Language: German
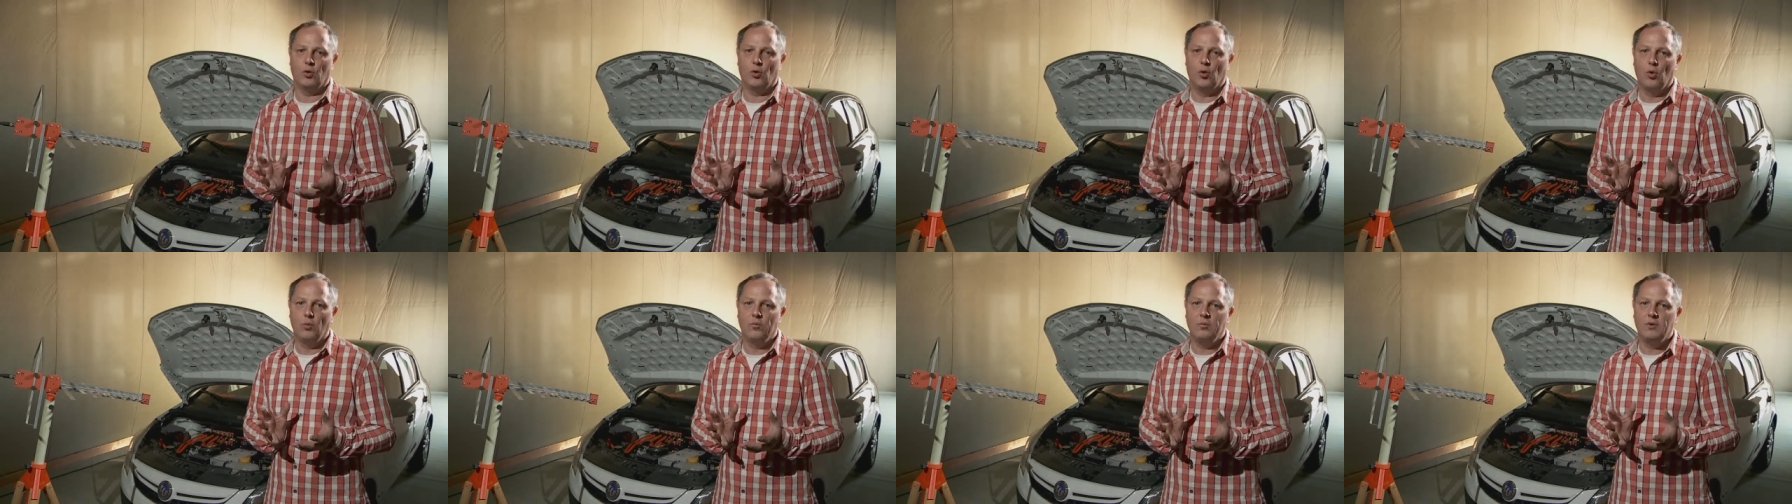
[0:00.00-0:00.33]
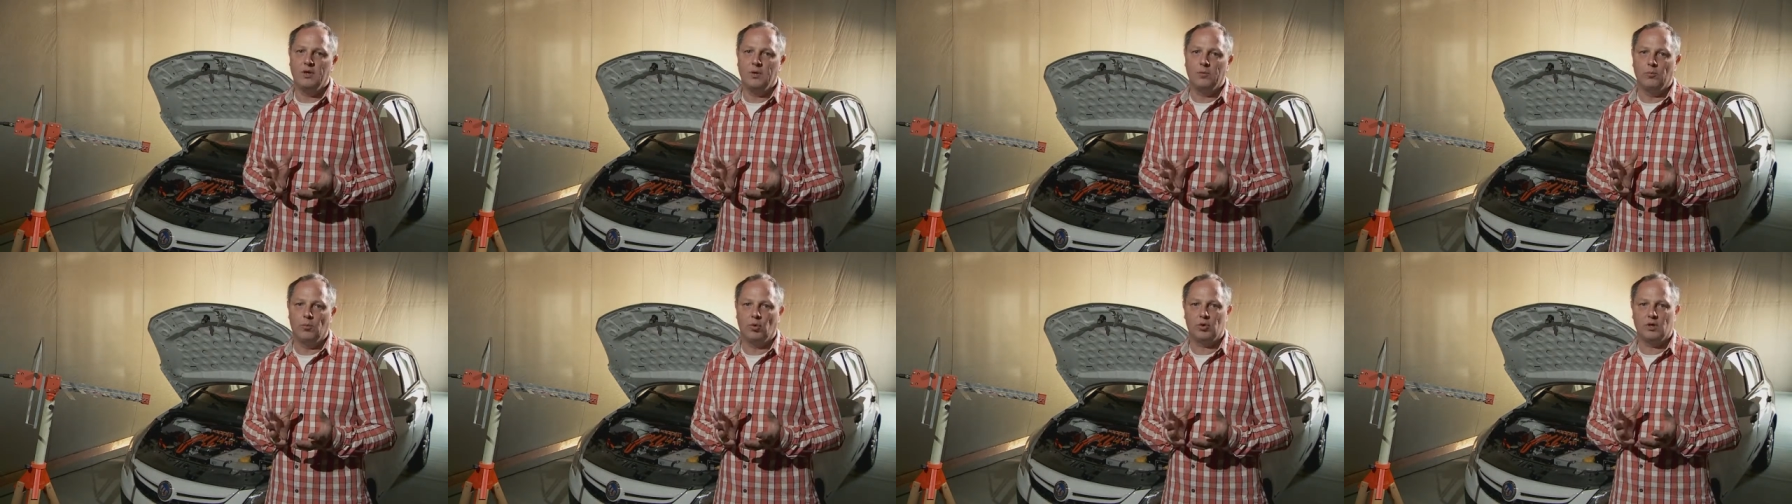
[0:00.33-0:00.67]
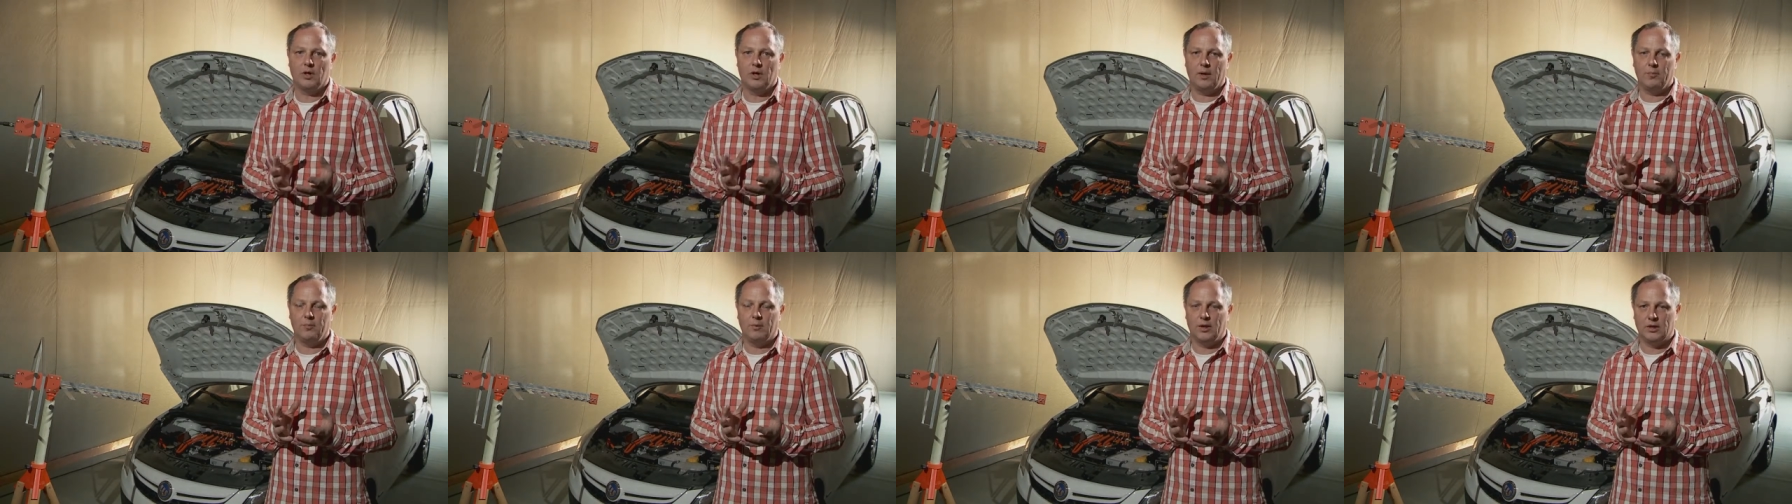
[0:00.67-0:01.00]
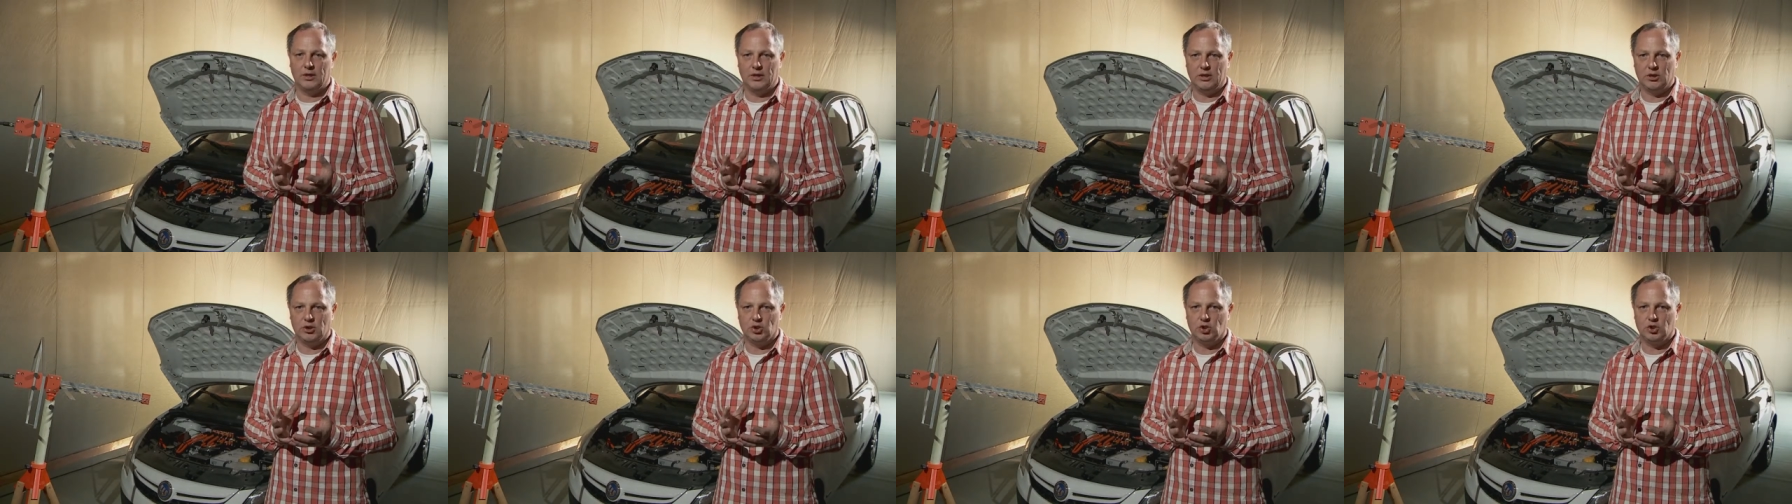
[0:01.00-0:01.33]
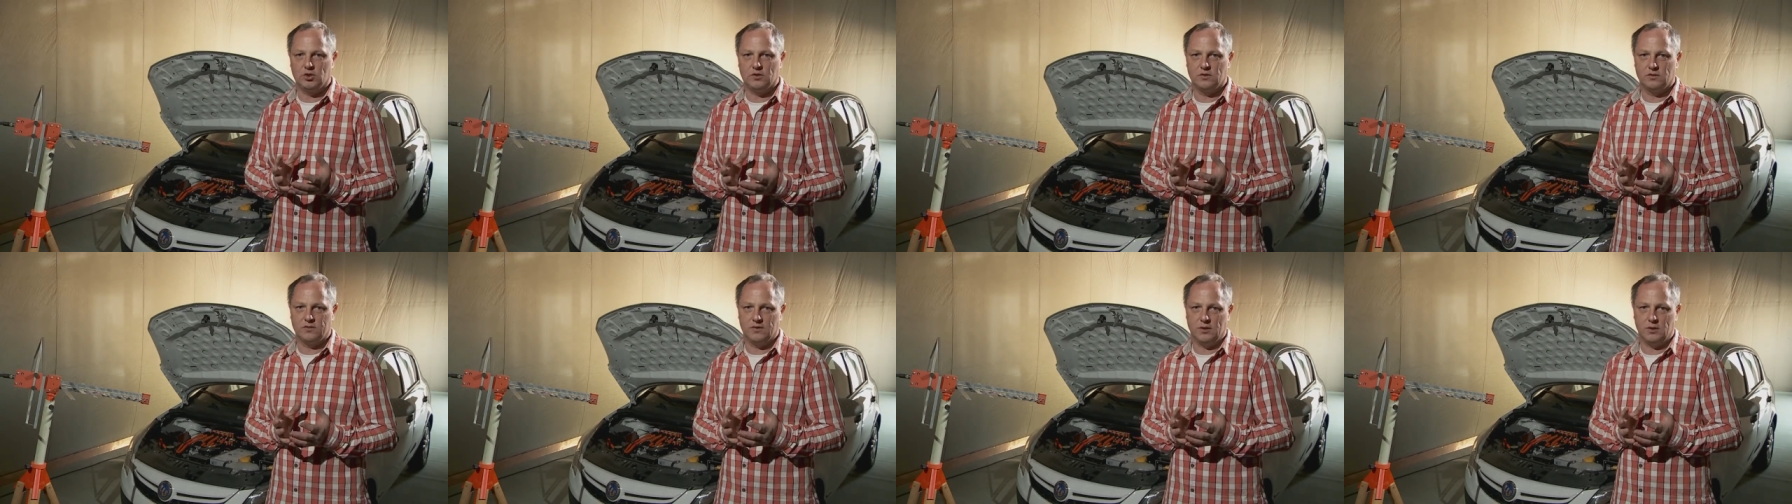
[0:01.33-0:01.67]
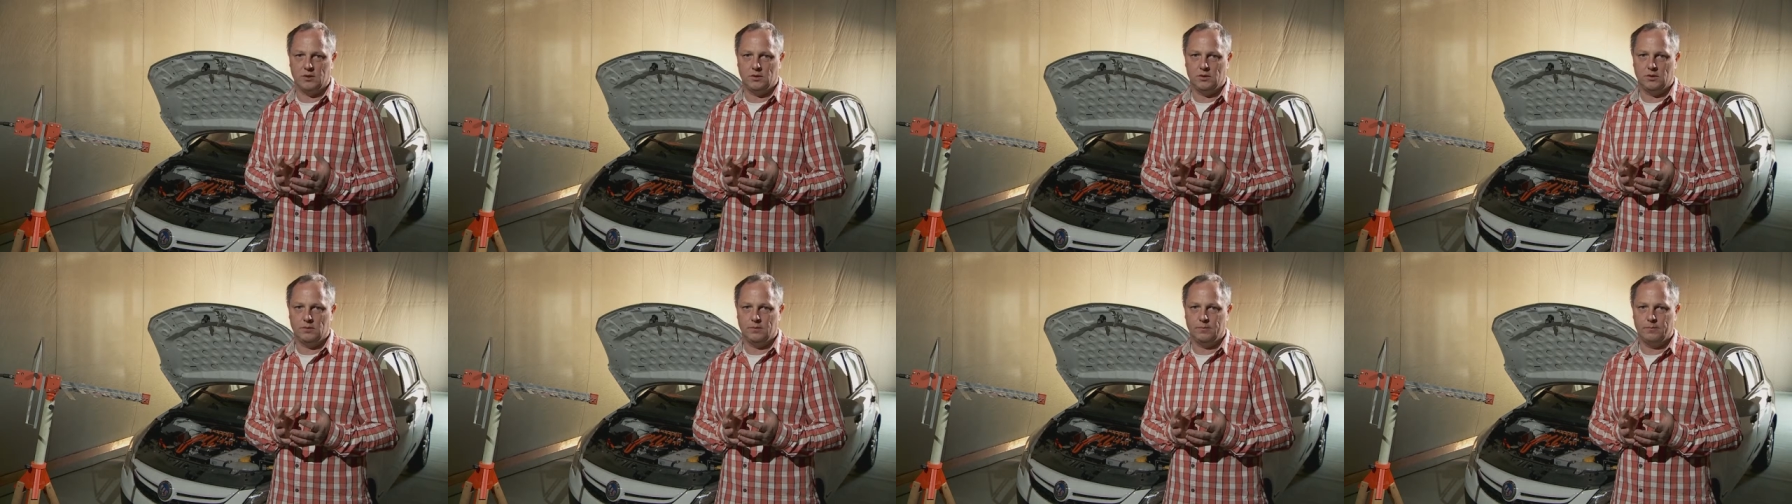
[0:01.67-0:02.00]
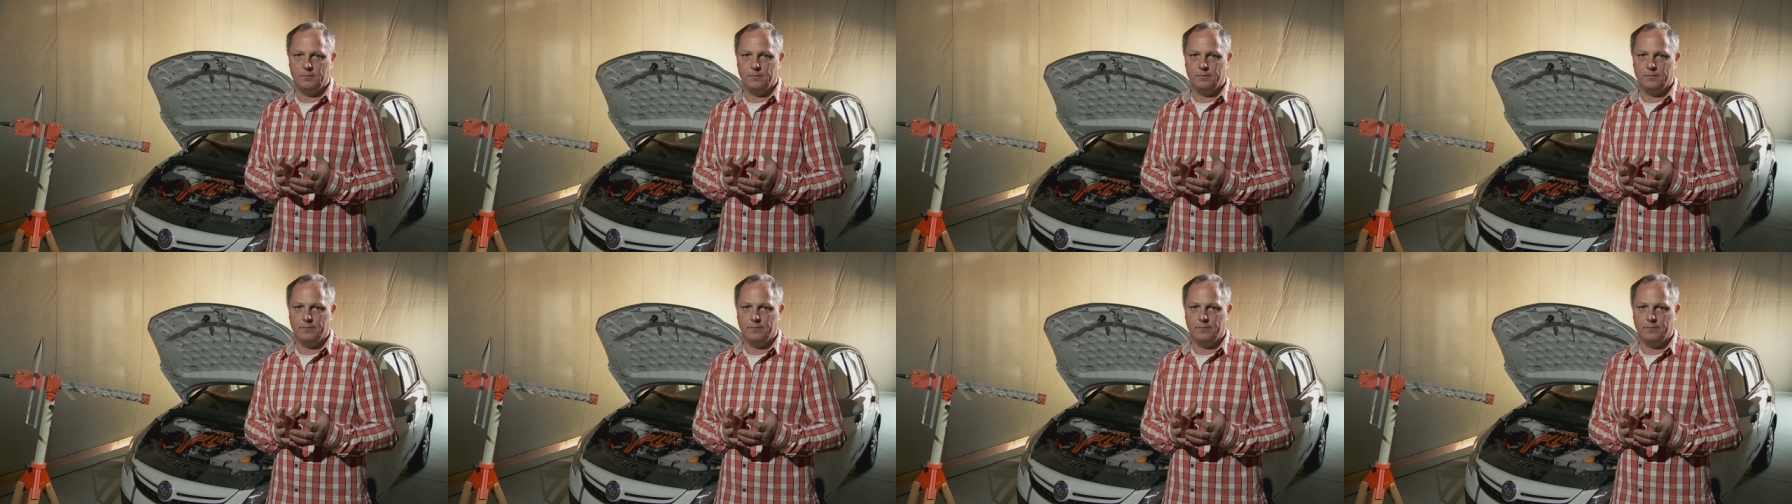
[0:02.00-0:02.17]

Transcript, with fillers: um den Motor ein magnetisches Feld.